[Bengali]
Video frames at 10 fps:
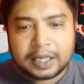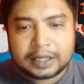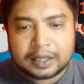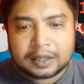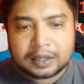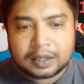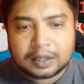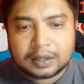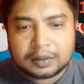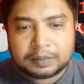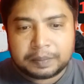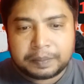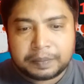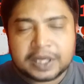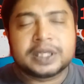এটার
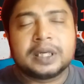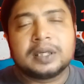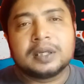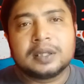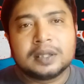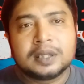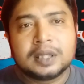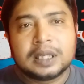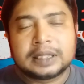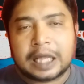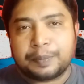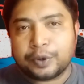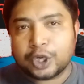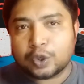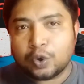পেশেন্ট
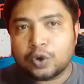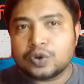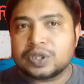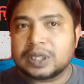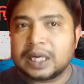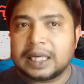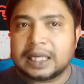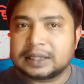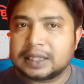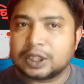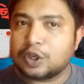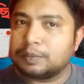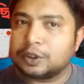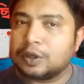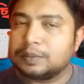তারপরে ক্রোনোলজিক্যালি আস্তে আস্তে
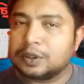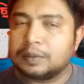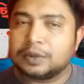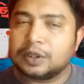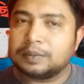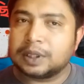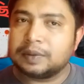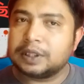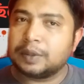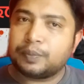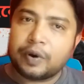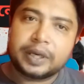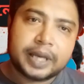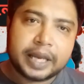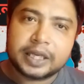কমতে কমতে কমতে কমতে কমতে এটা
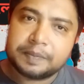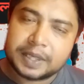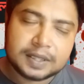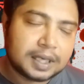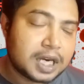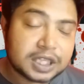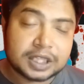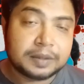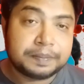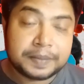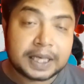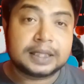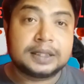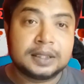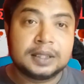পয়েন্ট নাইন এইট পার্সেন্টে আসছে
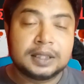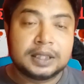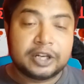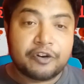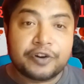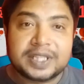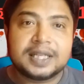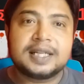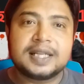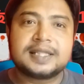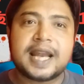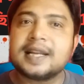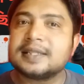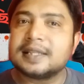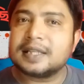বাট রিসেন্ট একটা
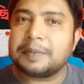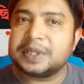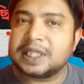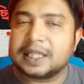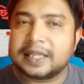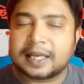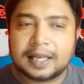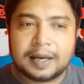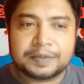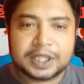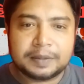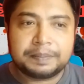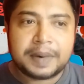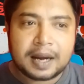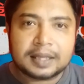স্ট্যাটিস্টিক আমি যেটা দেখলাম সেটা
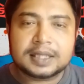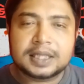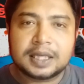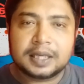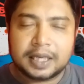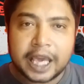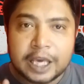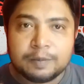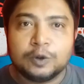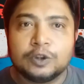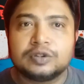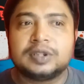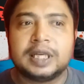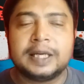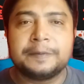বাংলাদেশে এই
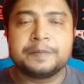মুহূর্তে